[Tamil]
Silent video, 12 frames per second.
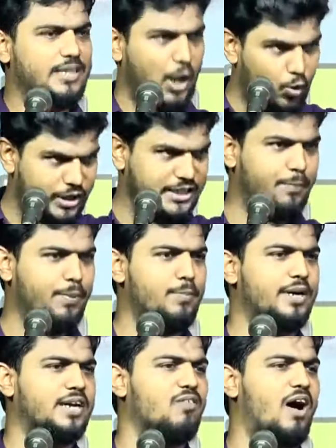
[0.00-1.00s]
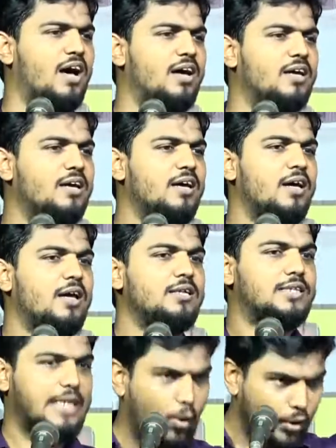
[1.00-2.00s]
தௌஹீத பின்பற்றி வா
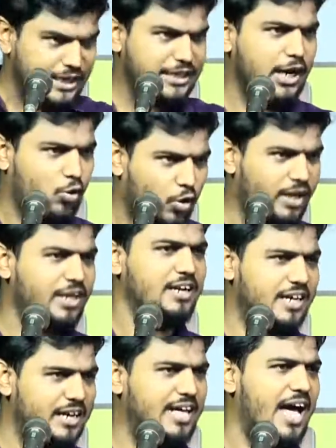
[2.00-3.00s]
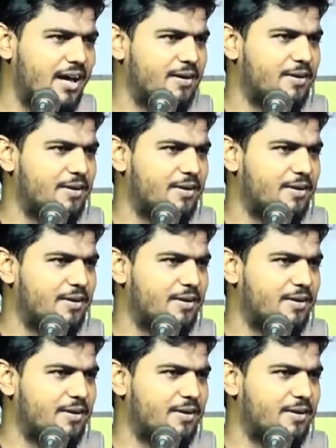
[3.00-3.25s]
தௌஹீதுல குறை இருக்கிறதா